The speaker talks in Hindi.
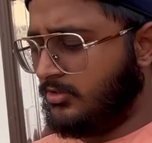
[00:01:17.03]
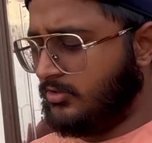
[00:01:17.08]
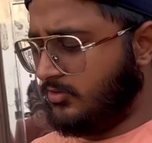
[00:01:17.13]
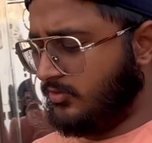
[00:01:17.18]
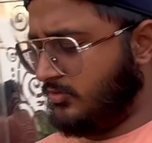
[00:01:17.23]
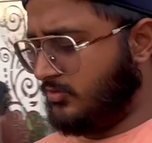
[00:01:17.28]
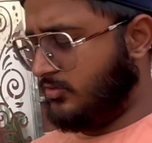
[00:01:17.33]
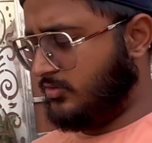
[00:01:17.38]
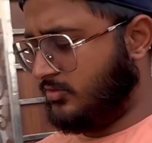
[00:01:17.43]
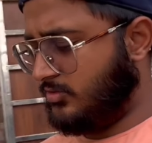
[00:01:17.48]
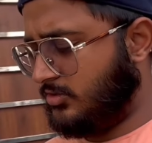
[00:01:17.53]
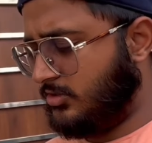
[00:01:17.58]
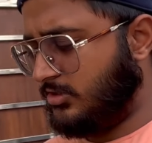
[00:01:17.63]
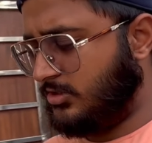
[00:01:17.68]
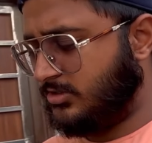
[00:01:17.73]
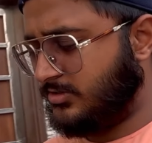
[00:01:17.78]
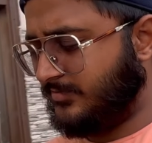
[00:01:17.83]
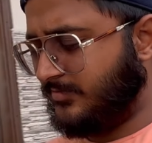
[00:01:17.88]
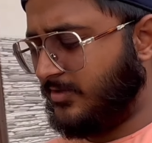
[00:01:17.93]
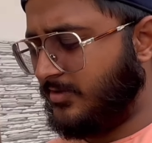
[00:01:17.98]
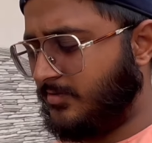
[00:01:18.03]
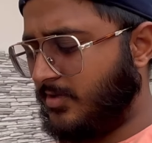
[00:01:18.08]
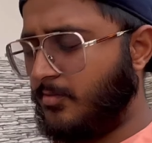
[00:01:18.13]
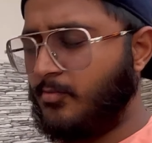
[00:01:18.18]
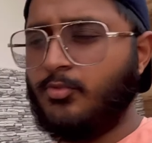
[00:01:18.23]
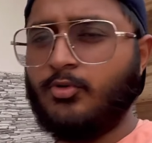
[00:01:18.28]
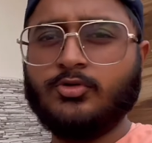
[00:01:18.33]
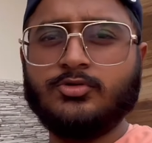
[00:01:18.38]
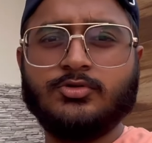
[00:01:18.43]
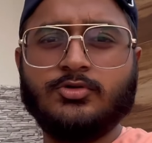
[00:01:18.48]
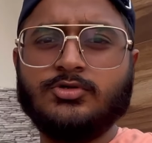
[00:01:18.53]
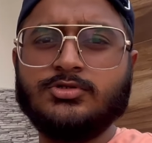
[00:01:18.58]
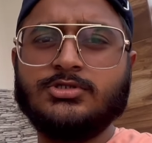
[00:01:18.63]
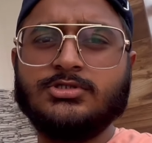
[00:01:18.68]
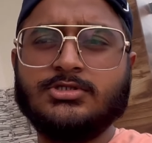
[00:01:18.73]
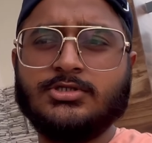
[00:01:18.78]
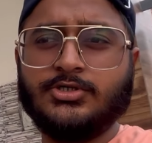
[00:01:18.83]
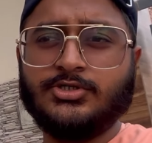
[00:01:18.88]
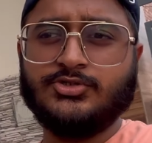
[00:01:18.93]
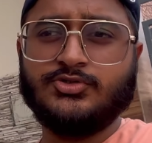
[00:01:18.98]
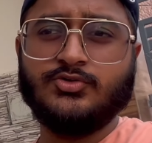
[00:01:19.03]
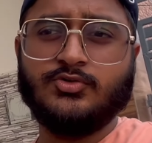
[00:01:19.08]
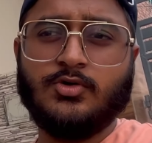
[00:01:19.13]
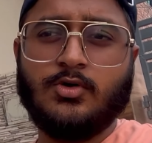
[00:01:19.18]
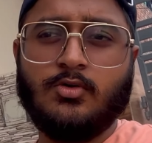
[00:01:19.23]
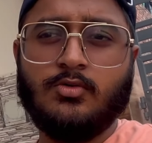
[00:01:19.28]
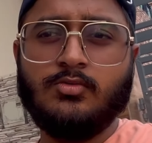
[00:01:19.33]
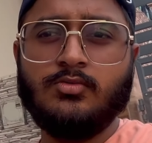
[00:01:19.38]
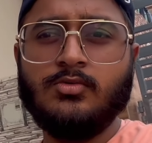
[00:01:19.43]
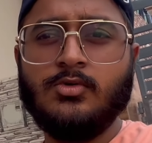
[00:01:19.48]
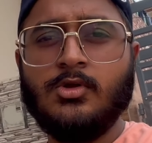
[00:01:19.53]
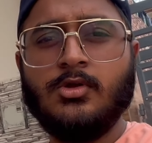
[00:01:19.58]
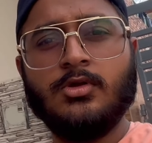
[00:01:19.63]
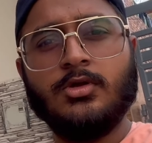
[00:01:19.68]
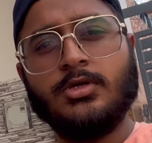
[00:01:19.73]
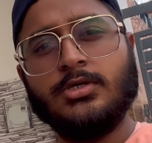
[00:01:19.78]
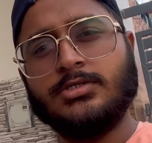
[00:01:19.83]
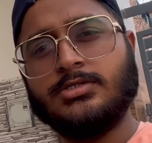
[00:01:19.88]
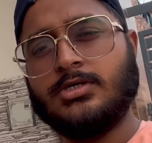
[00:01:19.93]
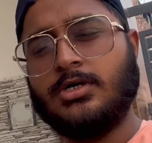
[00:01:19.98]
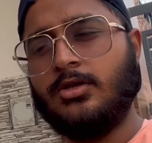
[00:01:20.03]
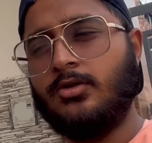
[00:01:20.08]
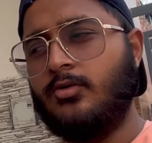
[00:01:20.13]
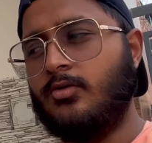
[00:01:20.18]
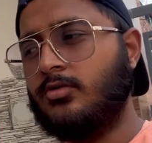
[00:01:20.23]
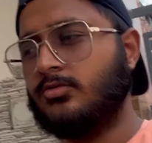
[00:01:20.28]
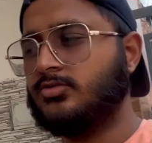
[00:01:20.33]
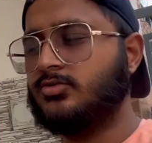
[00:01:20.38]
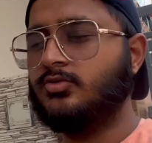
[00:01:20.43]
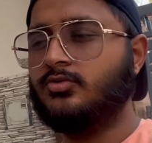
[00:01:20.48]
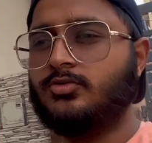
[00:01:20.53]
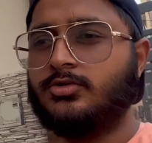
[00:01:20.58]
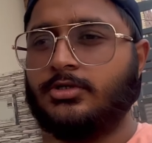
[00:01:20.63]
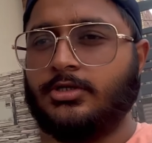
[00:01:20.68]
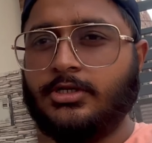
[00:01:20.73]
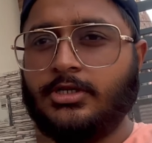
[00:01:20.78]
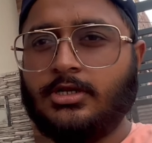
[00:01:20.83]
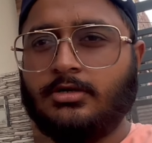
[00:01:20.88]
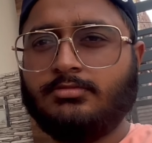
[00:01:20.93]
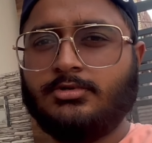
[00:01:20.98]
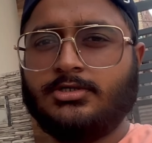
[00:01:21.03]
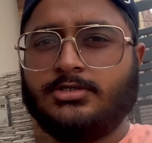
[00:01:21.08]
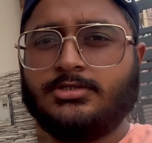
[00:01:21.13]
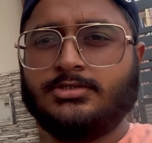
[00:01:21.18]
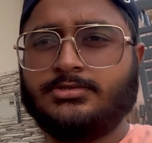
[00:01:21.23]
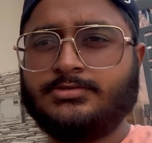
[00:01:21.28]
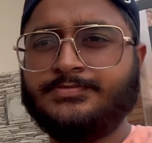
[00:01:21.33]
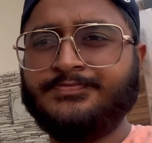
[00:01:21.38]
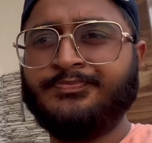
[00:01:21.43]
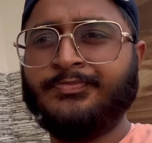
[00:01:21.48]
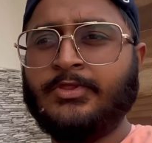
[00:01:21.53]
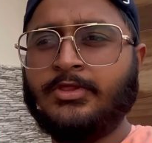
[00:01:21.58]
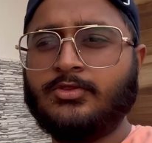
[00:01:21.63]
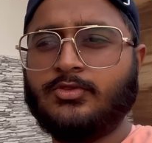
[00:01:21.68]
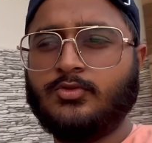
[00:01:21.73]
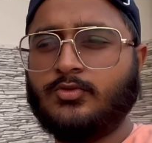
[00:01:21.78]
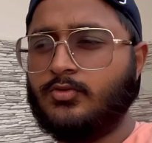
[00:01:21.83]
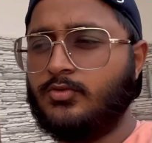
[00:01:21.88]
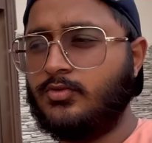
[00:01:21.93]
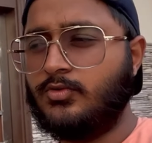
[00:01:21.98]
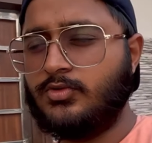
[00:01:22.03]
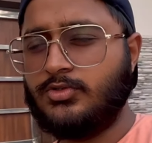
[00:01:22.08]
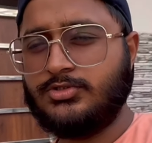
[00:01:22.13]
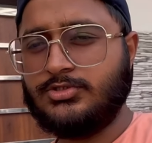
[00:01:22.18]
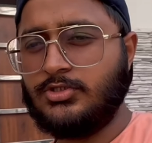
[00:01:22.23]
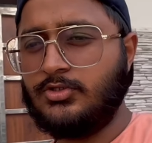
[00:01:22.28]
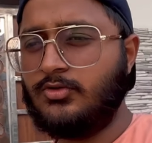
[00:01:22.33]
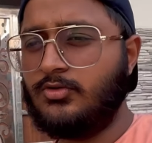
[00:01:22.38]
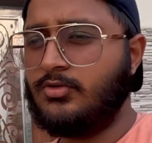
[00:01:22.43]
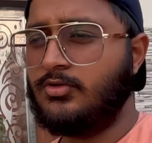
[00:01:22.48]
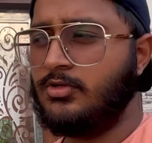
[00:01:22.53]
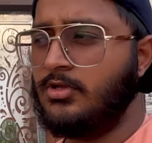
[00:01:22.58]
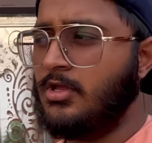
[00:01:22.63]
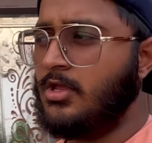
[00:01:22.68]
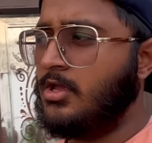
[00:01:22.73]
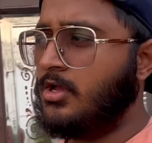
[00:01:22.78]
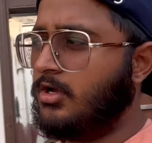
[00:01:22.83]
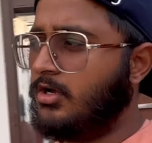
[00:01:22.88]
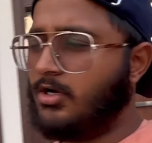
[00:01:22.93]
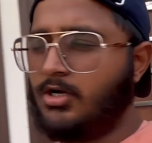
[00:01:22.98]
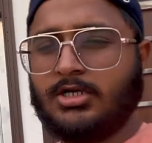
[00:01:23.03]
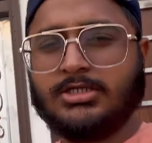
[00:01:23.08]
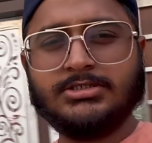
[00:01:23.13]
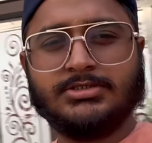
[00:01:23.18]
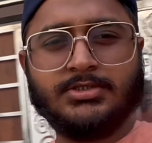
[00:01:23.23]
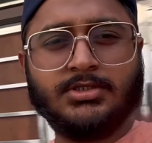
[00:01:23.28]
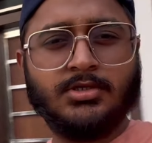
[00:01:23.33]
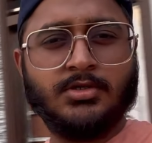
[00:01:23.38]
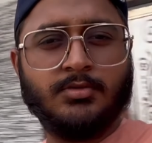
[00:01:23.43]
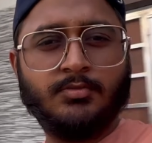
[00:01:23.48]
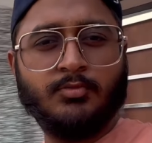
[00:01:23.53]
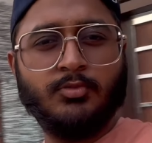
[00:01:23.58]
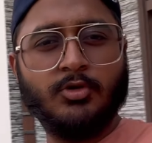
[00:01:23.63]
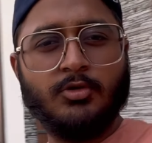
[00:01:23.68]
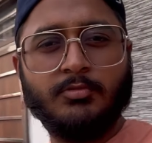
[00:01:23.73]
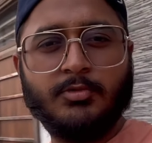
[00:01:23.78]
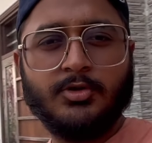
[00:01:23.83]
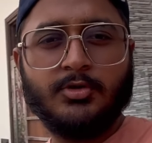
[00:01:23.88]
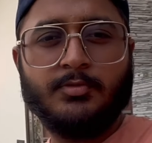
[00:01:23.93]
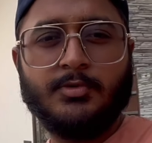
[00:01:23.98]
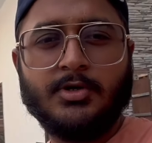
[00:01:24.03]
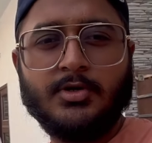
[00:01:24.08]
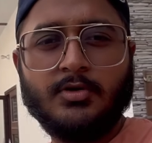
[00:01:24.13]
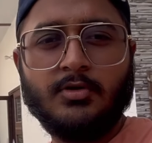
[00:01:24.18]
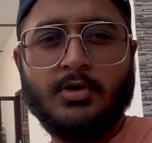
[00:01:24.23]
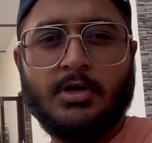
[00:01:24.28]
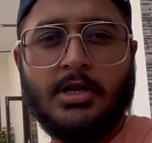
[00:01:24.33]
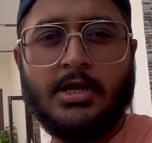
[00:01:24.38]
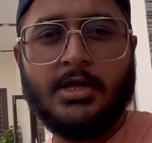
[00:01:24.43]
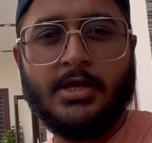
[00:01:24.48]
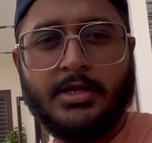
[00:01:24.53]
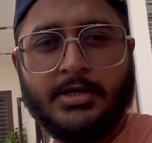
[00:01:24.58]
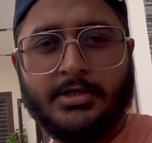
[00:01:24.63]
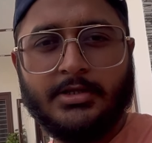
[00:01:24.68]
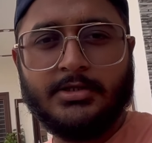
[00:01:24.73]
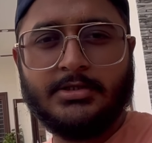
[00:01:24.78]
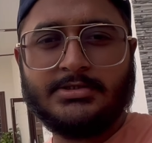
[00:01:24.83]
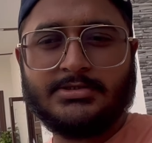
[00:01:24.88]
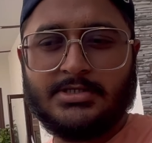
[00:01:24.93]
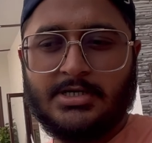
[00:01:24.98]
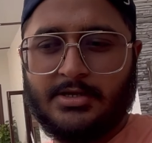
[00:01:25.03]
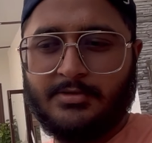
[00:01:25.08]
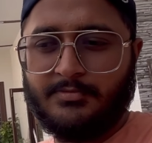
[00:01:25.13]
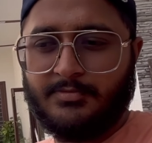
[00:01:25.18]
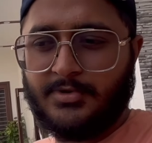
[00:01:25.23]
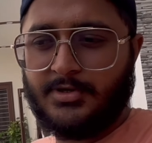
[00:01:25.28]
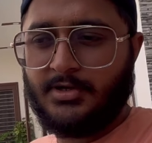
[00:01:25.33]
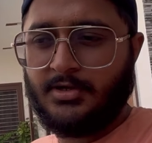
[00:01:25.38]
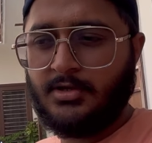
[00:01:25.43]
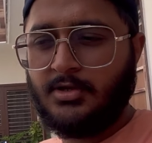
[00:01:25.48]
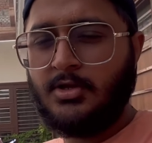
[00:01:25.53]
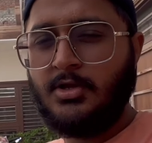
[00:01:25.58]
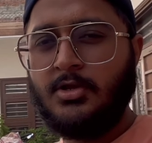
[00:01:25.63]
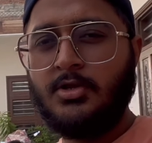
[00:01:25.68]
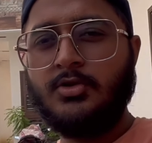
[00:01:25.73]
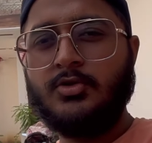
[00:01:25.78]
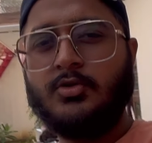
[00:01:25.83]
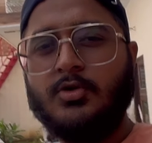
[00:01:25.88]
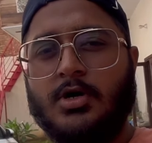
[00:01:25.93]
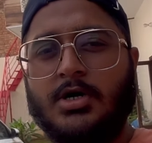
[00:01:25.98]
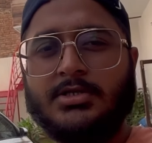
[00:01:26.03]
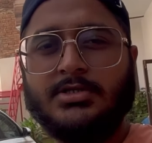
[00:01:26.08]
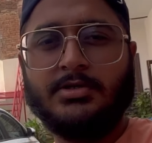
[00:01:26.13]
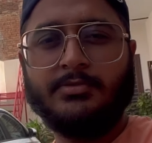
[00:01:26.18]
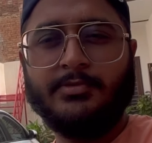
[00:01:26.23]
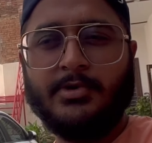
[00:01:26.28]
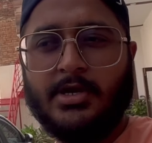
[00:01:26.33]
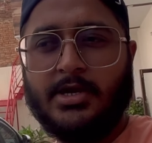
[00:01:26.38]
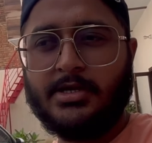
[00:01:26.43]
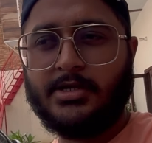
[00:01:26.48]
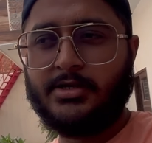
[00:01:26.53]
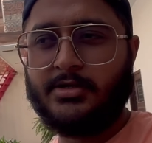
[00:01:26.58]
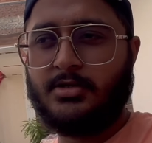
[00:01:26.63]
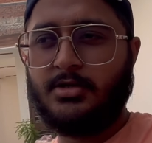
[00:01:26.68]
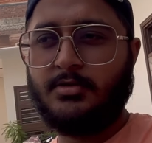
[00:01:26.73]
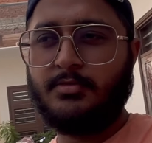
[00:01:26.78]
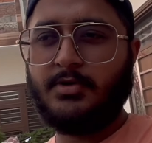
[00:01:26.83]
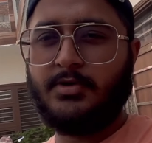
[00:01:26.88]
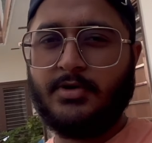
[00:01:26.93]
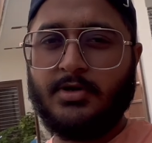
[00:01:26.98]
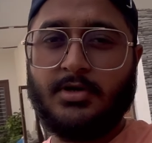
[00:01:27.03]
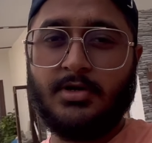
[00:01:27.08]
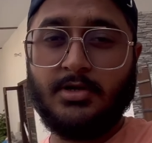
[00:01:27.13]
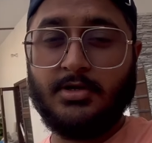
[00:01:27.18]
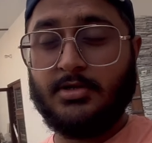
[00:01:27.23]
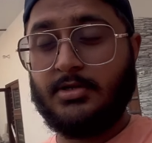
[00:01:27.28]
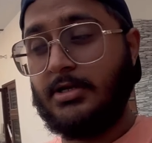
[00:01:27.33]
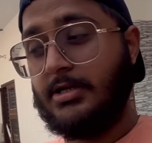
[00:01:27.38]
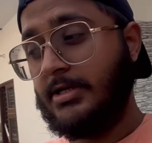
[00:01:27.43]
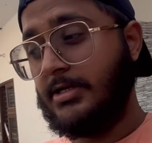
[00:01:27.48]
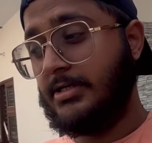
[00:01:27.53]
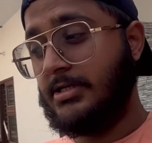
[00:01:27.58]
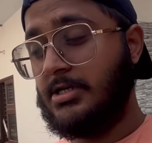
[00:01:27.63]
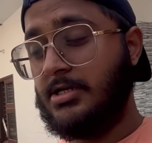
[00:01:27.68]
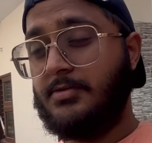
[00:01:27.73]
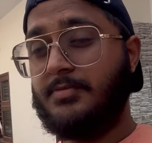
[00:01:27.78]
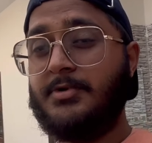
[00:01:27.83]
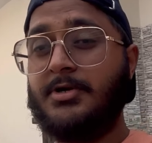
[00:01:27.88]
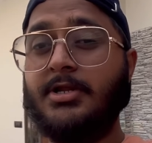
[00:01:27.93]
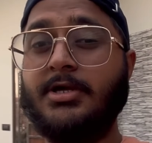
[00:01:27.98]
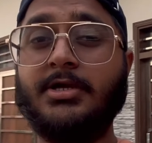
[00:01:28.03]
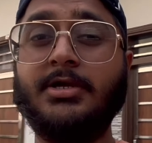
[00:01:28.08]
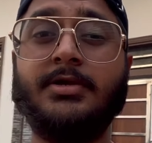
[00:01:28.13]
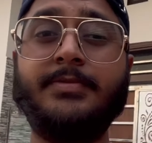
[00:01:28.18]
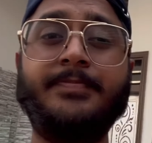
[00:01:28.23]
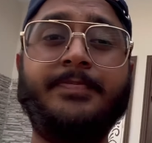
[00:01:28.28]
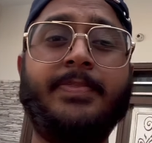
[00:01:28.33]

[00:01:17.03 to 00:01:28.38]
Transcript: और इसमें मैं बहुत कोशिश कर चुका हूँ इसका लॉक टूट नहीं रहा बट तो चलो आज बुल पेट्रोल है नहीं इस टाइम पे तो आज हमें एक्टिवा लेके जानी पड़ेगी